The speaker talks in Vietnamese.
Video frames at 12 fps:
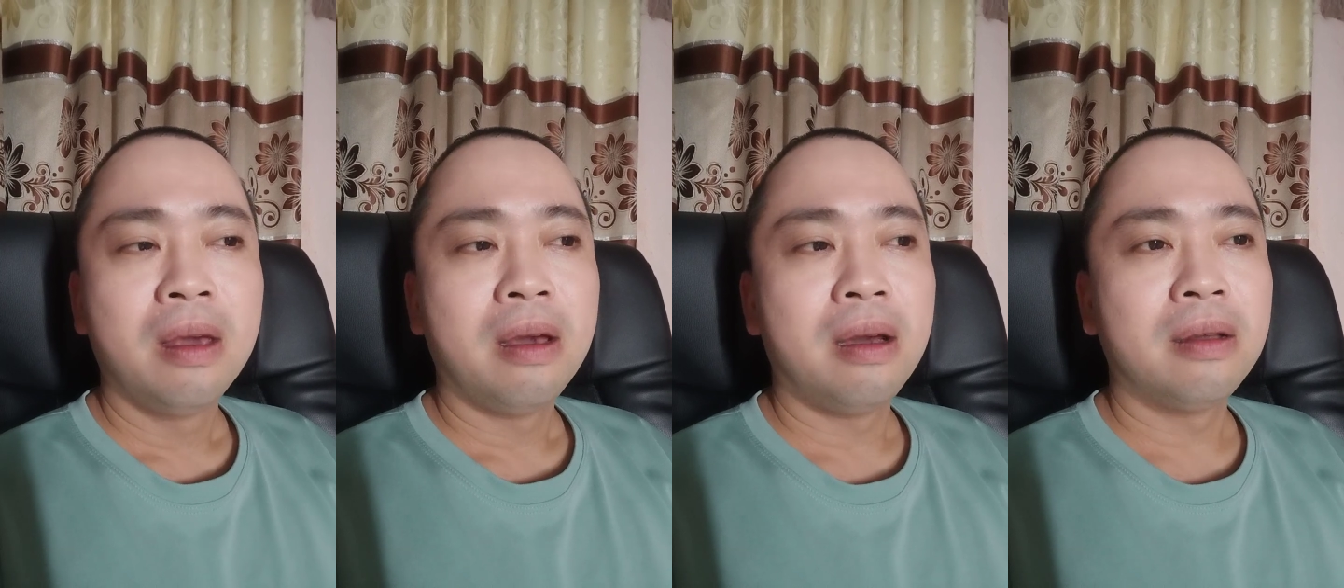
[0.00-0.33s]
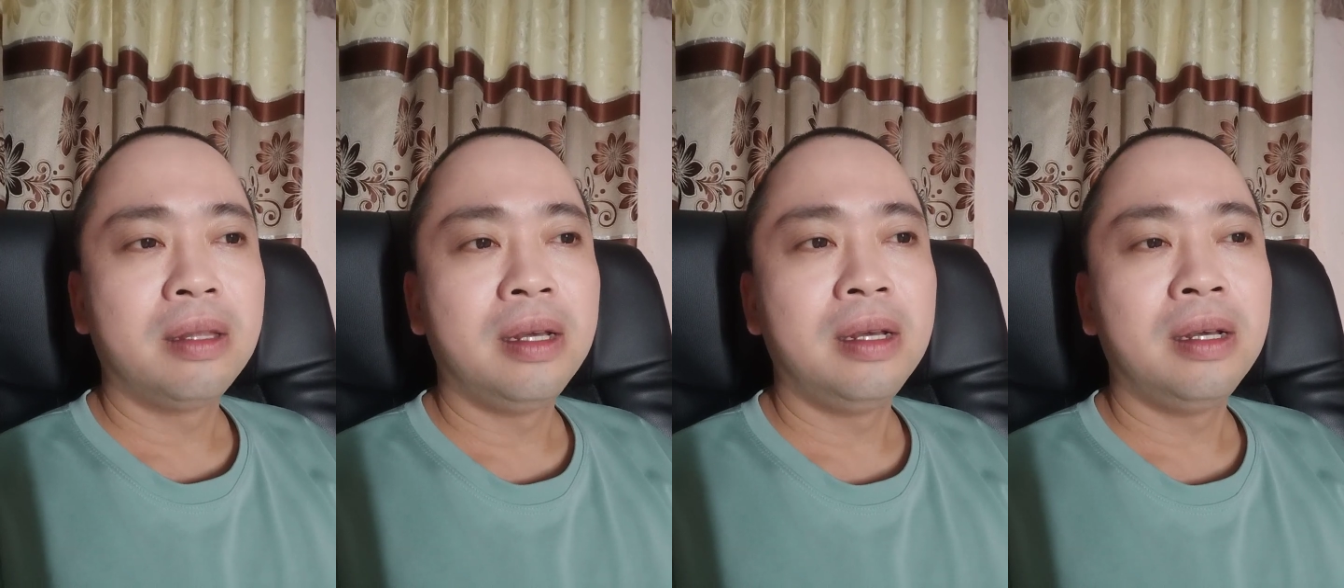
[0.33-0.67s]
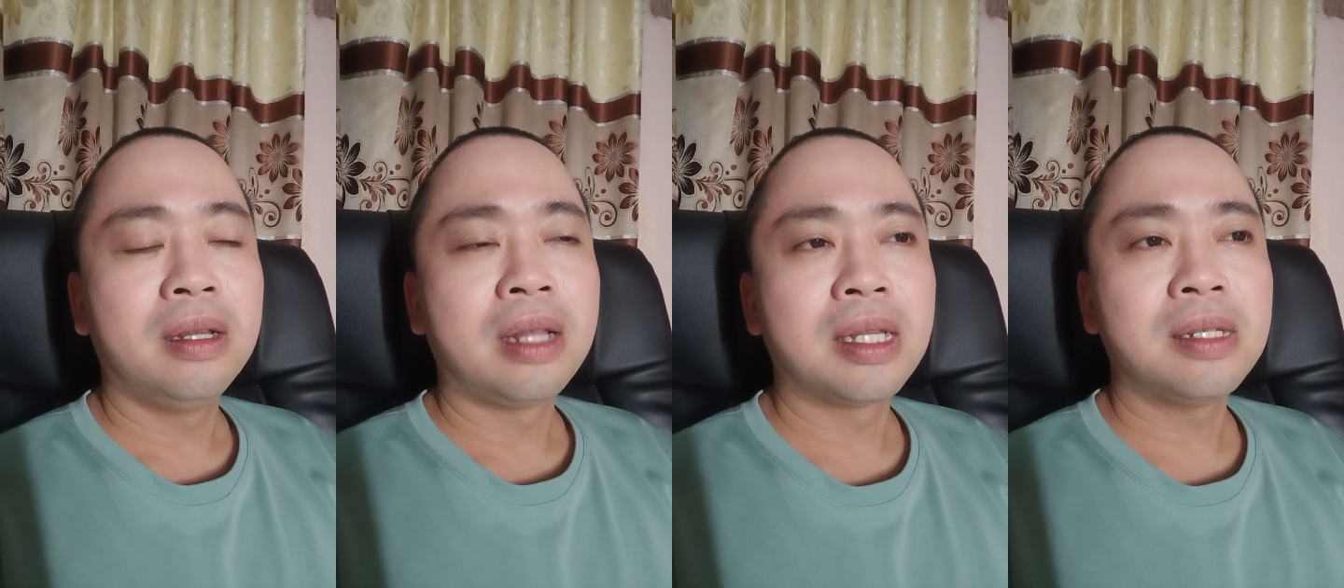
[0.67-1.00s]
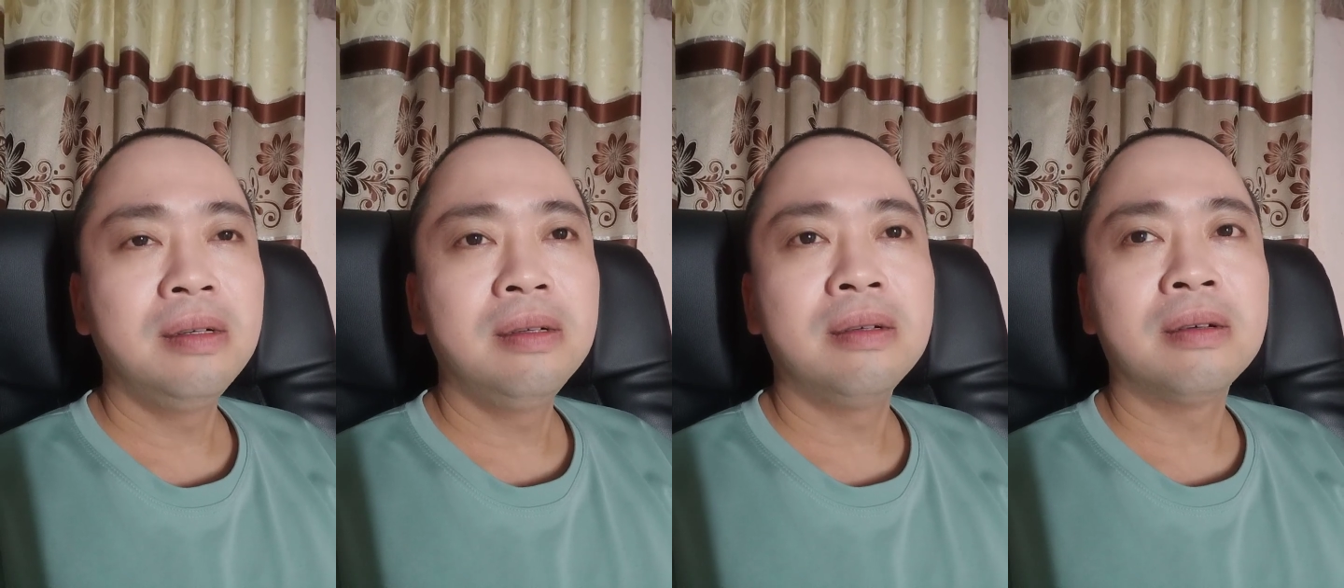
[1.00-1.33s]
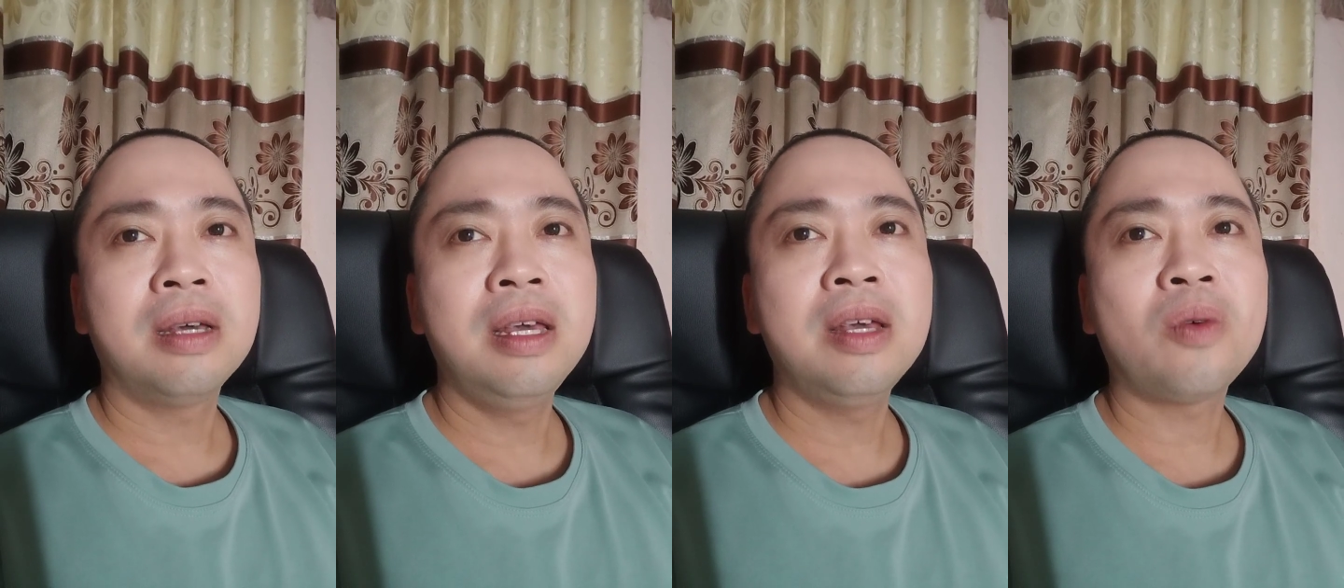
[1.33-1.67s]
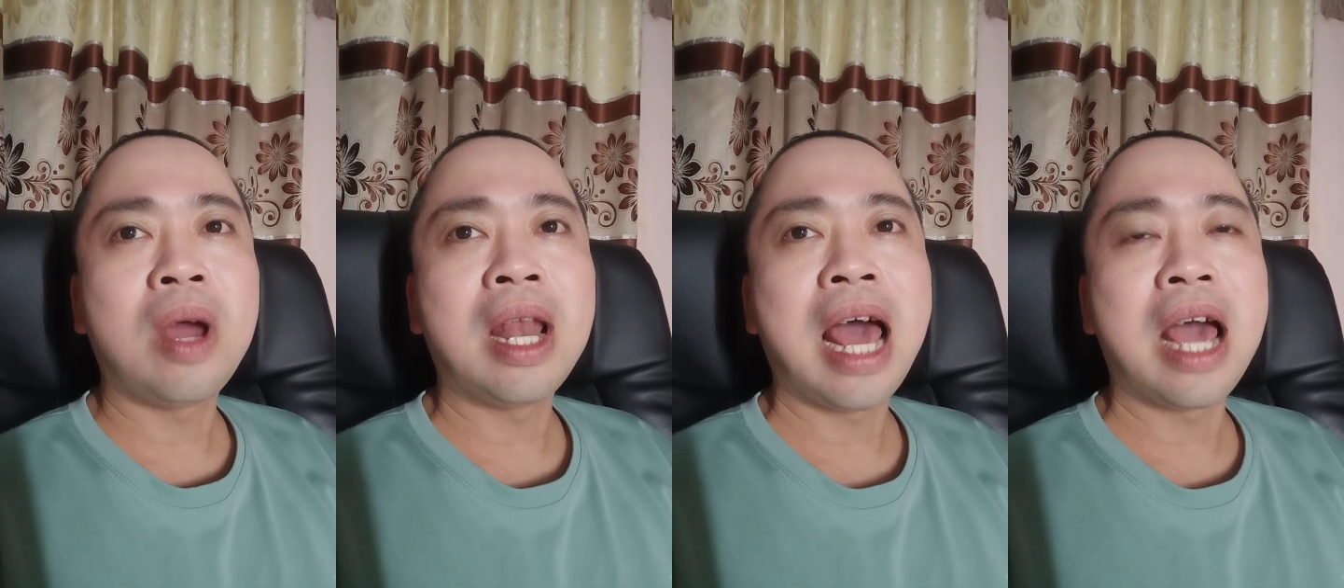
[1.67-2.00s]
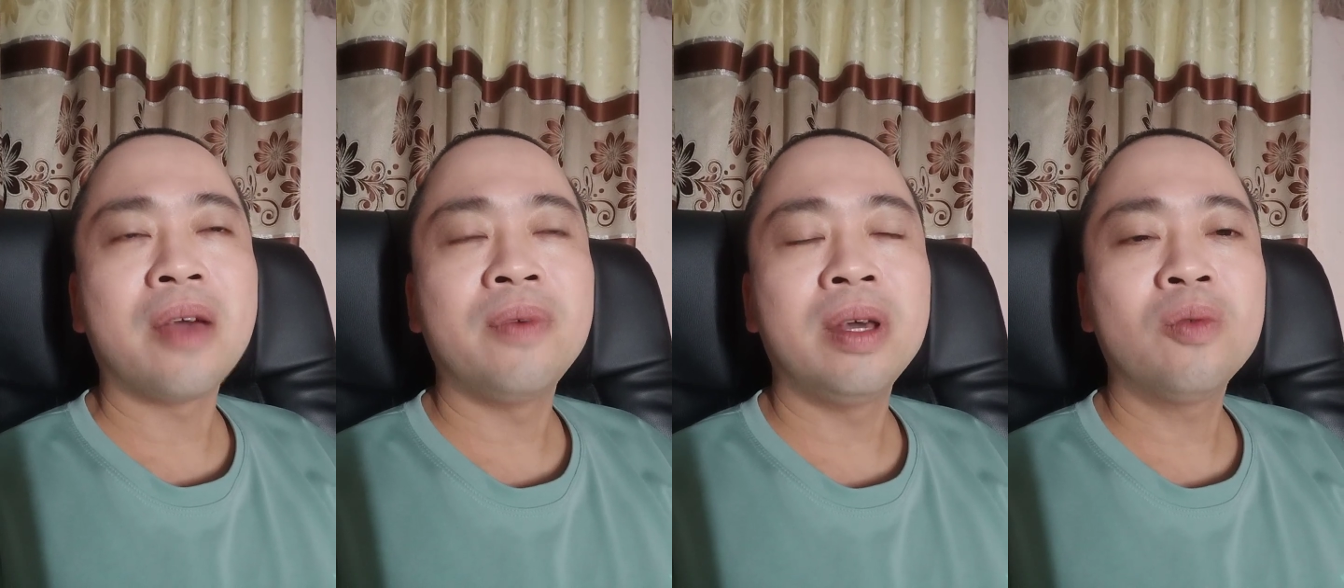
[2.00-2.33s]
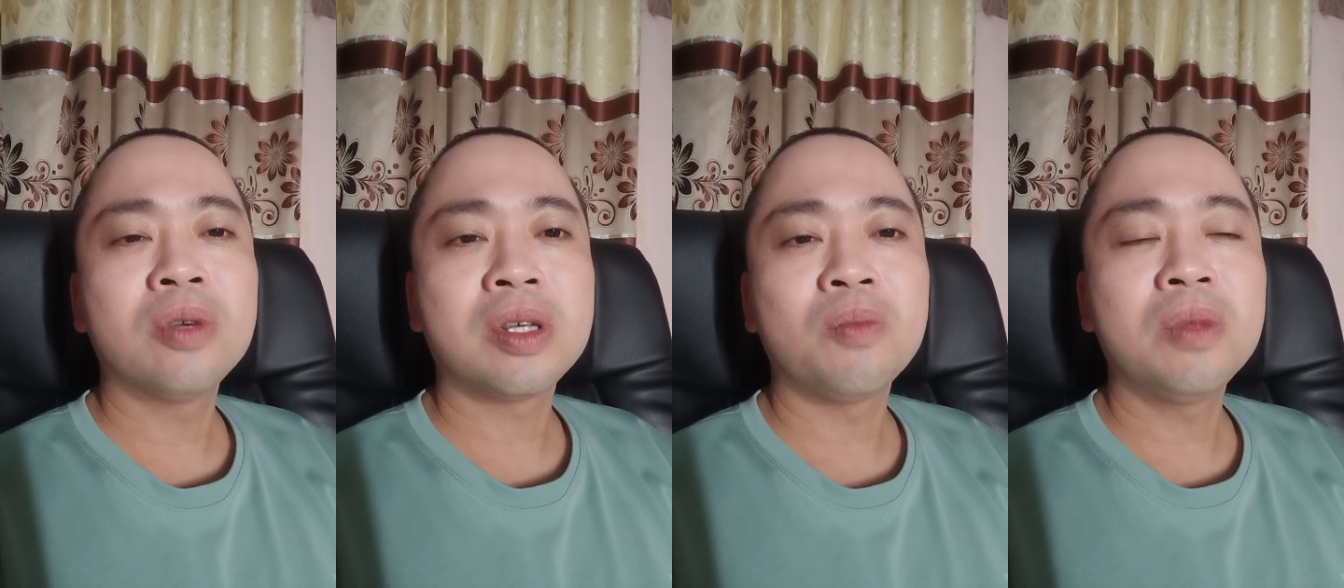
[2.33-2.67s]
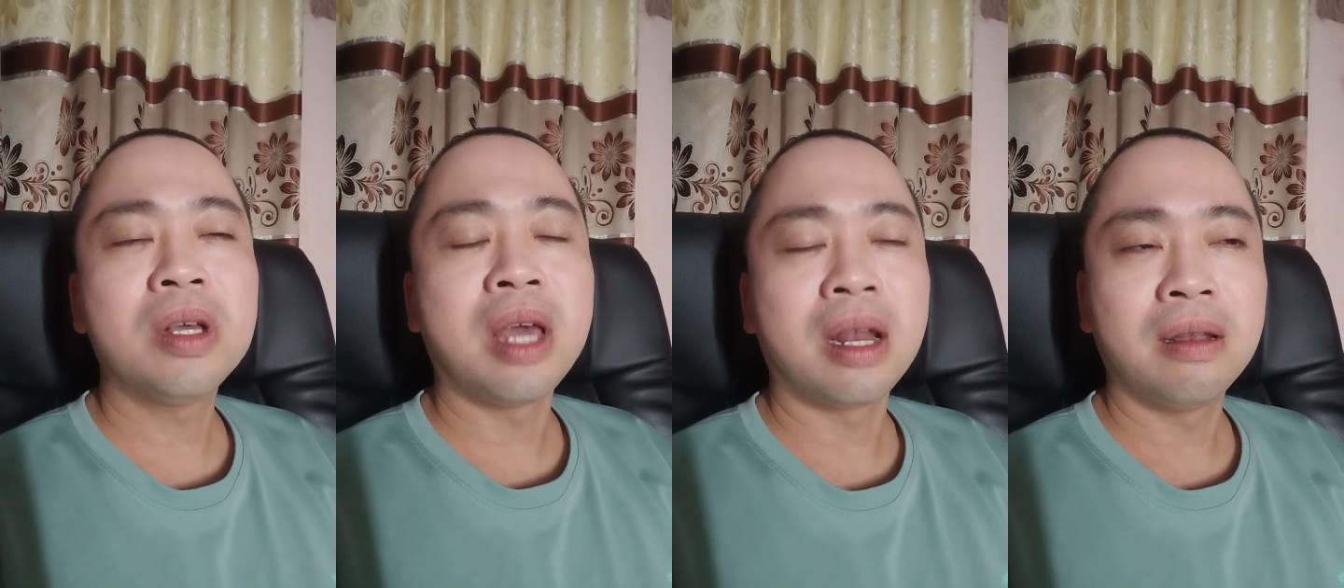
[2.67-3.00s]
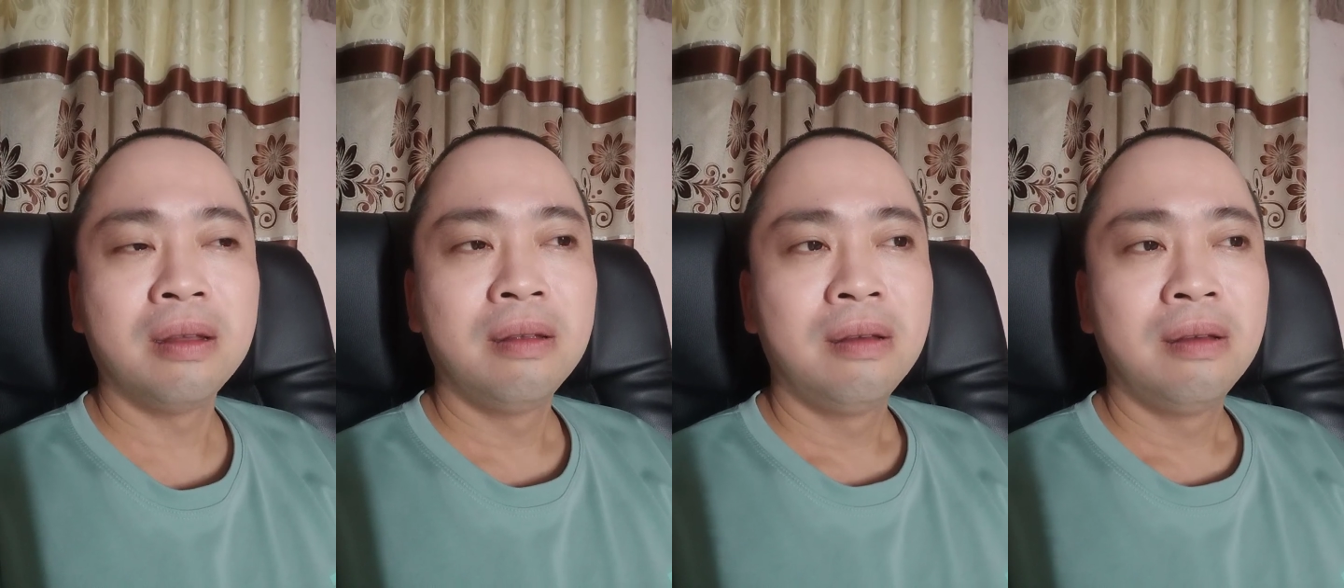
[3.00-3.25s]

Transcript: à, thì thật sự khi quay lại với cuộc sống thường nhật